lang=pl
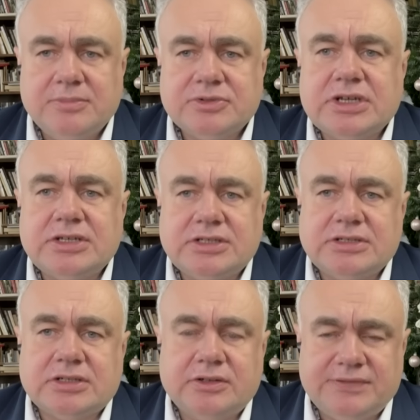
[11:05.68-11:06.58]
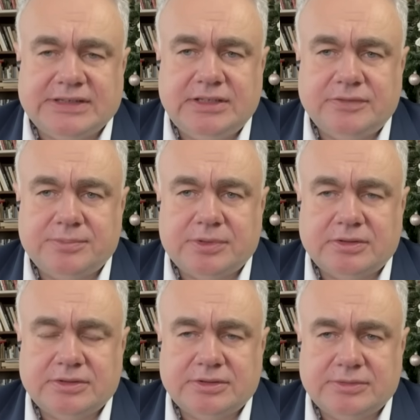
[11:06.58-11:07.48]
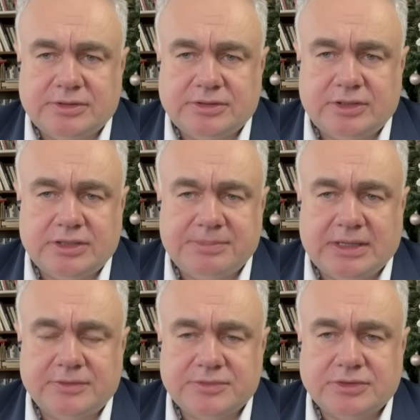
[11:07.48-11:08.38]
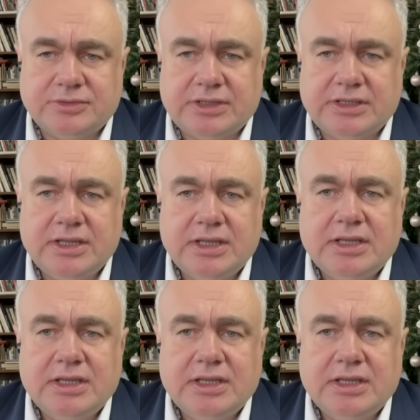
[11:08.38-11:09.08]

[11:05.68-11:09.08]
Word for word: przejdzie taką wadliwą y, drogę prawną, przy której